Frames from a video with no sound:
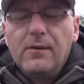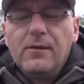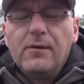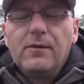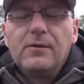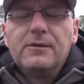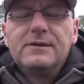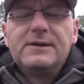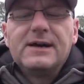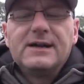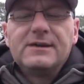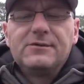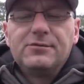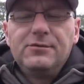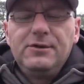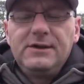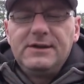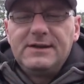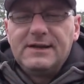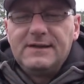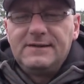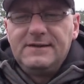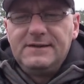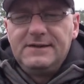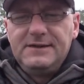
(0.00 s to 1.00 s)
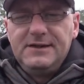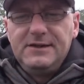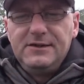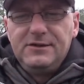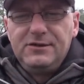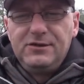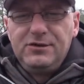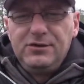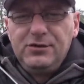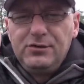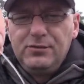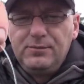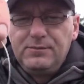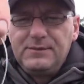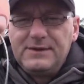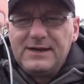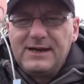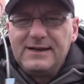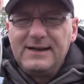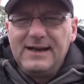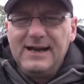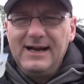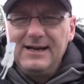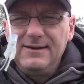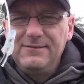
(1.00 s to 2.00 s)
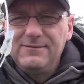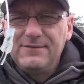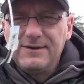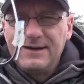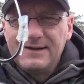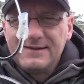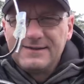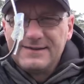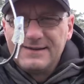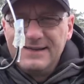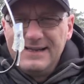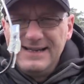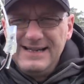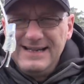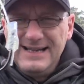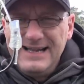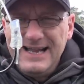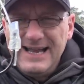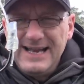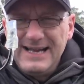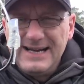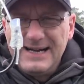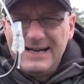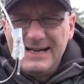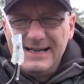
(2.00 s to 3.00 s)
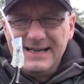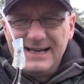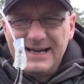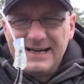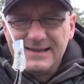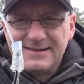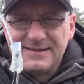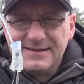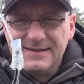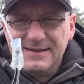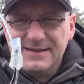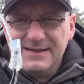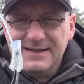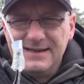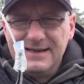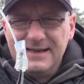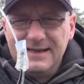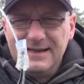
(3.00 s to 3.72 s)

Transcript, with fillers: Und dadurch, dass ich den Tube dann etwas länger lasse,